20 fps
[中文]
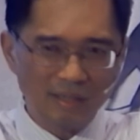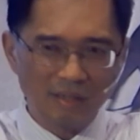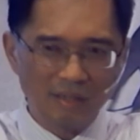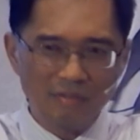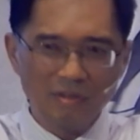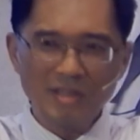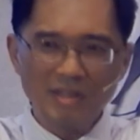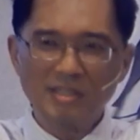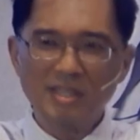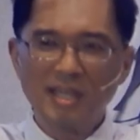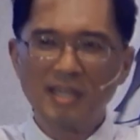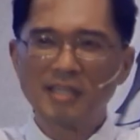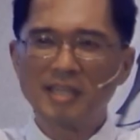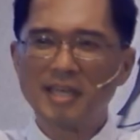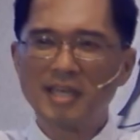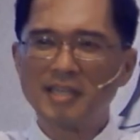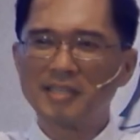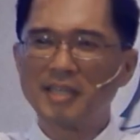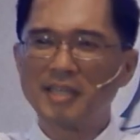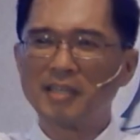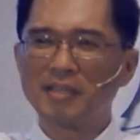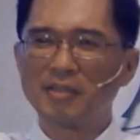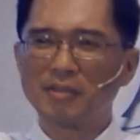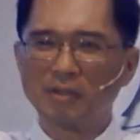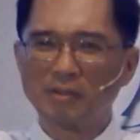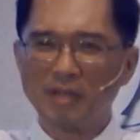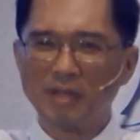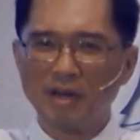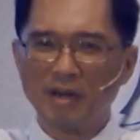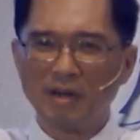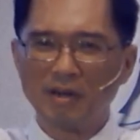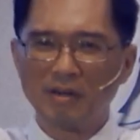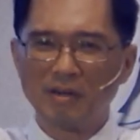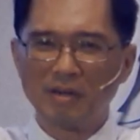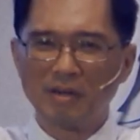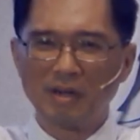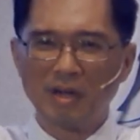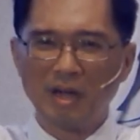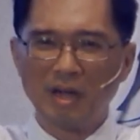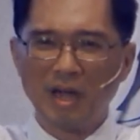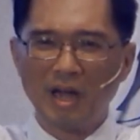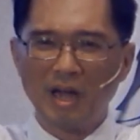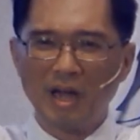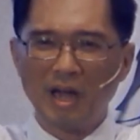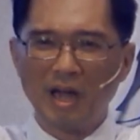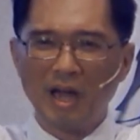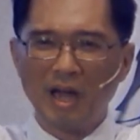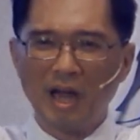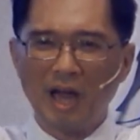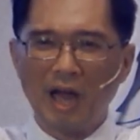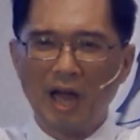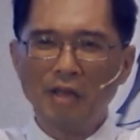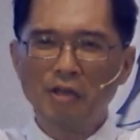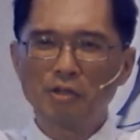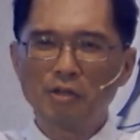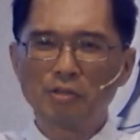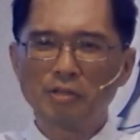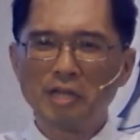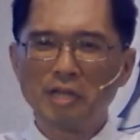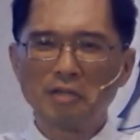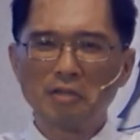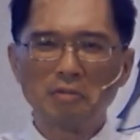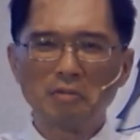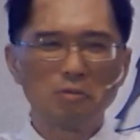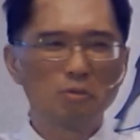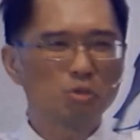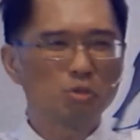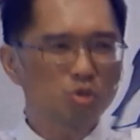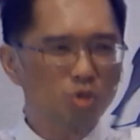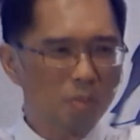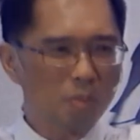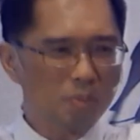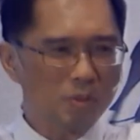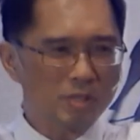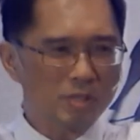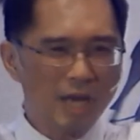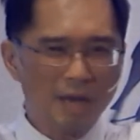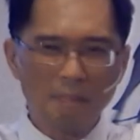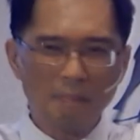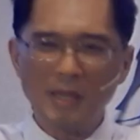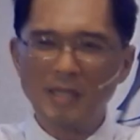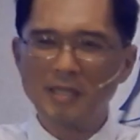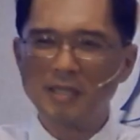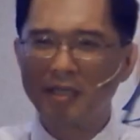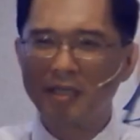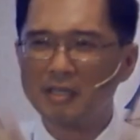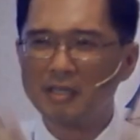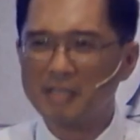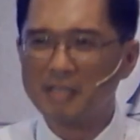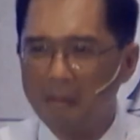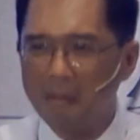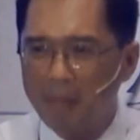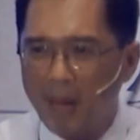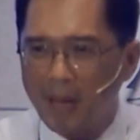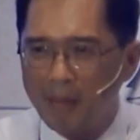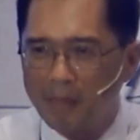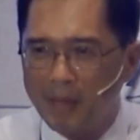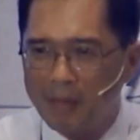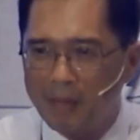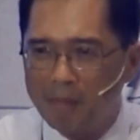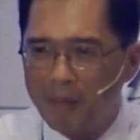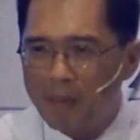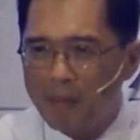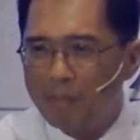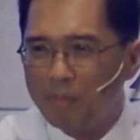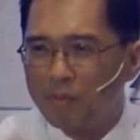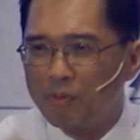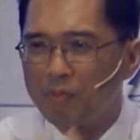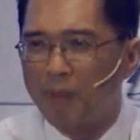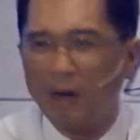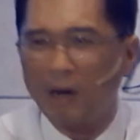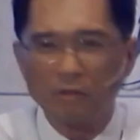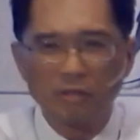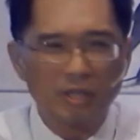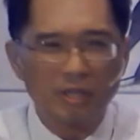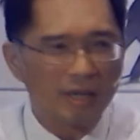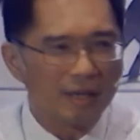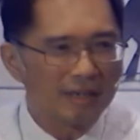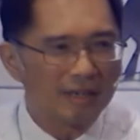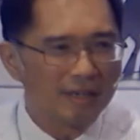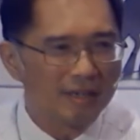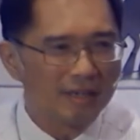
放下天上的荣耀。还有那种无所不在，变成一个小 baby，被布包着，